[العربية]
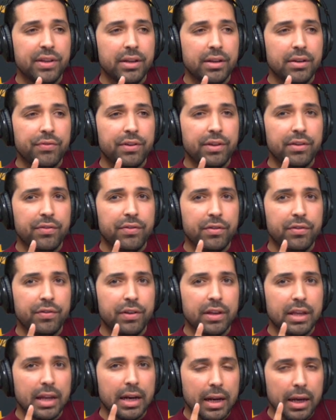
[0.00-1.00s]
في في, في
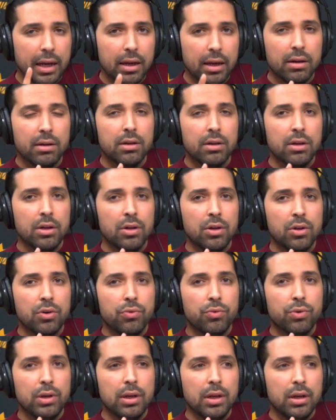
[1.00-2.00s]
كري
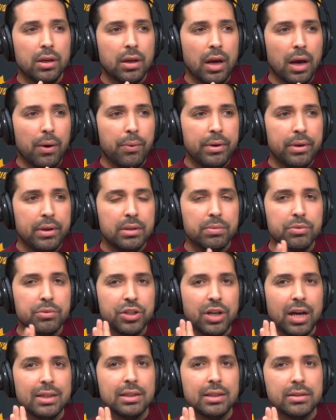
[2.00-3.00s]
والحوانت مش
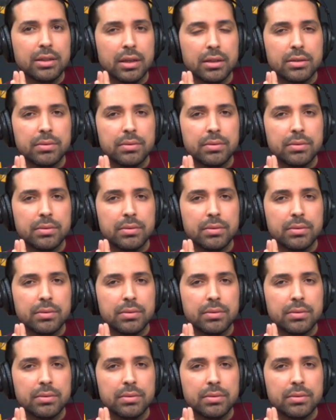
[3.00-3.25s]
قاعده تخلص آه. تخلص